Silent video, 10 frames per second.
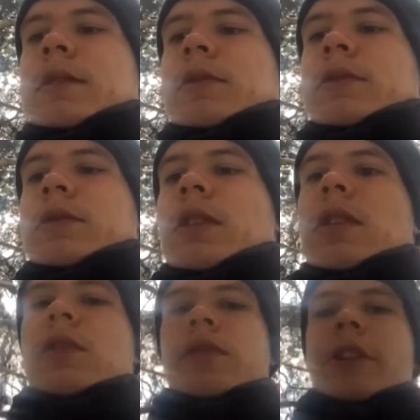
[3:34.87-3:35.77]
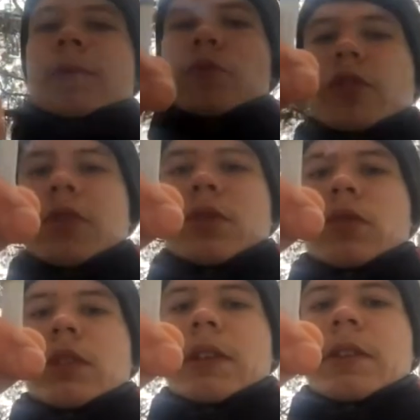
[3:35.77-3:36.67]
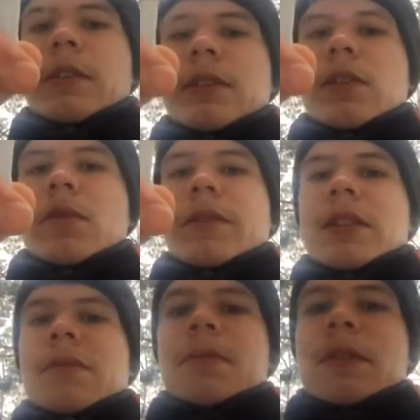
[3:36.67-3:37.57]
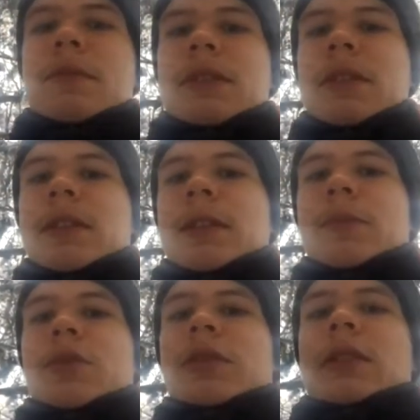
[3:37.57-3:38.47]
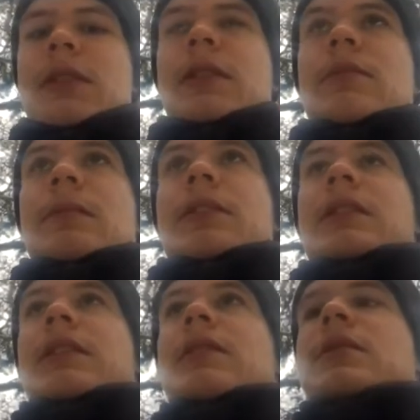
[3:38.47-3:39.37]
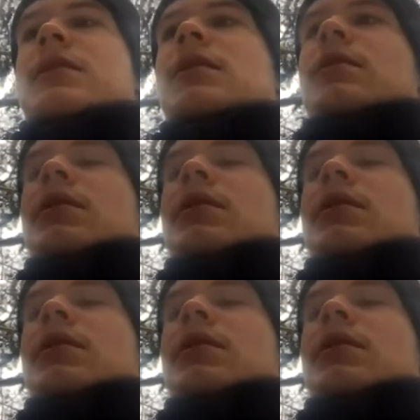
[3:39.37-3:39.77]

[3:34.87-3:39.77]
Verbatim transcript: Вот. Курить можно, но только, знаете, ознакомиться, либо прибиться как-нибудь, если какие-нибудь времена такие, знаете.